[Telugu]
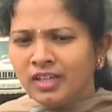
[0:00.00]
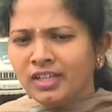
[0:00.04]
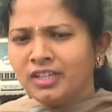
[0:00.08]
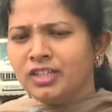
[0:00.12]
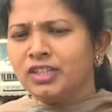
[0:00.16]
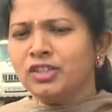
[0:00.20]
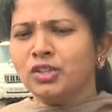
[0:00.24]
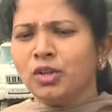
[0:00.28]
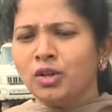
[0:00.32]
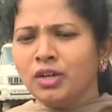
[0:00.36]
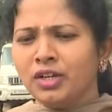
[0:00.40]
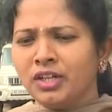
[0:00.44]

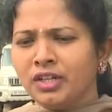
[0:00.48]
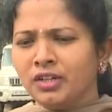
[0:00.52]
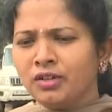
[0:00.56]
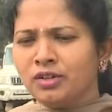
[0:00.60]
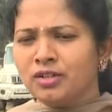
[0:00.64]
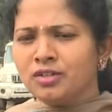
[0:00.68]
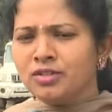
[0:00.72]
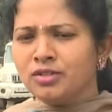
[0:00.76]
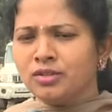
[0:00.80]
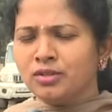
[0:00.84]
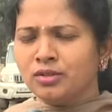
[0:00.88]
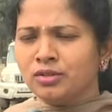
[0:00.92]
ఇదితోటి
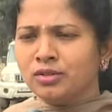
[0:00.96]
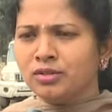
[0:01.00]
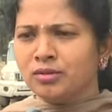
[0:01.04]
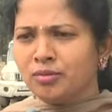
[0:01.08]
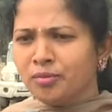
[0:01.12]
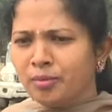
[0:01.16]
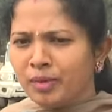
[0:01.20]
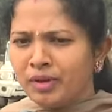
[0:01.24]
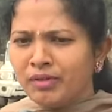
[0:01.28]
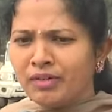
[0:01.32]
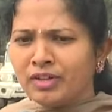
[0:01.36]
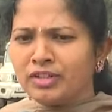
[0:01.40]
ఈరోజు
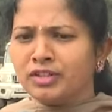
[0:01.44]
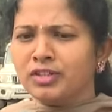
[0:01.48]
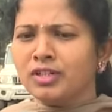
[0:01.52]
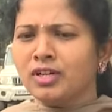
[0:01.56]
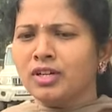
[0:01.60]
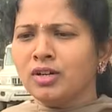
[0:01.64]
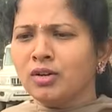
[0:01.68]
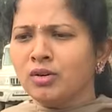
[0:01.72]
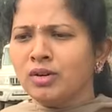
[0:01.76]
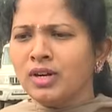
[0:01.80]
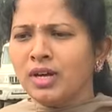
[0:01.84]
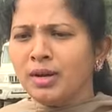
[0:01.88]

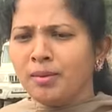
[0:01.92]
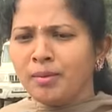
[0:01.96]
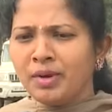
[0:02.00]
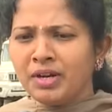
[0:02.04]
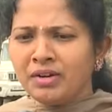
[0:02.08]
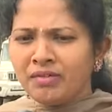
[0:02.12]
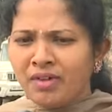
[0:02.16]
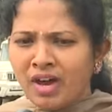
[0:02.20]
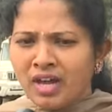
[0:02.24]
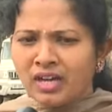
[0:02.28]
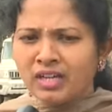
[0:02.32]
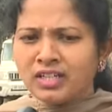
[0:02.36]
మేమందరం కూడా
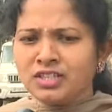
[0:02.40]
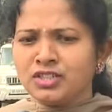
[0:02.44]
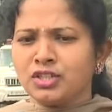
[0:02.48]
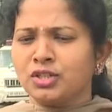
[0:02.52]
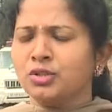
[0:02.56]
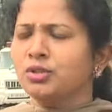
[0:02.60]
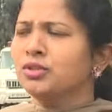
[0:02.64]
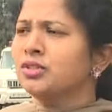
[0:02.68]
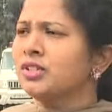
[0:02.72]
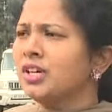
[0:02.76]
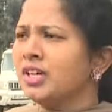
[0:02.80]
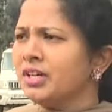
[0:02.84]
మరి వాళ్ళకి
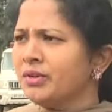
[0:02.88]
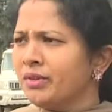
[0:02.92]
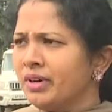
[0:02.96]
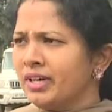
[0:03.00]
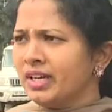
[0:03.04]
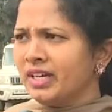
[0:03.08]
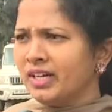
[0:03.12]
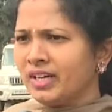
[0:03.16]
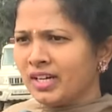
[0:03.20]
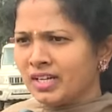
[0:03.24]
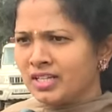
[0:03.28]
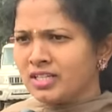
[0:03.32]

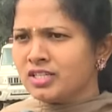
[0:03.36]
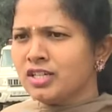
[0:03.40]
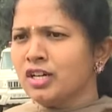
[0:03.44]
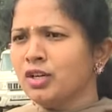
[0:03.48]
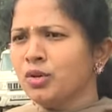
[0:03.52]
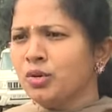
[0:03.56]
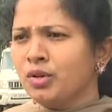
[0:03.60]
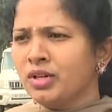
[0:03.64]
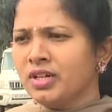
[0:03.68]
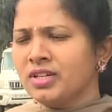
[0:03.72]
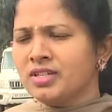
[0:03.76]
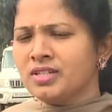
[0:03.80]
జరుగుతున్నటువంటి
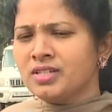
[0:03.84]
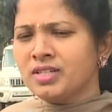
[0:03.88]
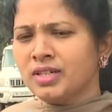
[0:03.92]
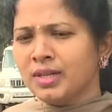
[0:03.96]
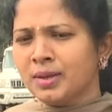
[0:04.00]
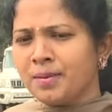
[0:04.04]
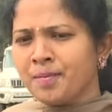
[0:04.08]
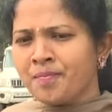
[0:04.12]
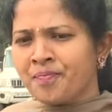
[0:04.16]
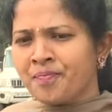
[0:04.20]
నష్టం గురించి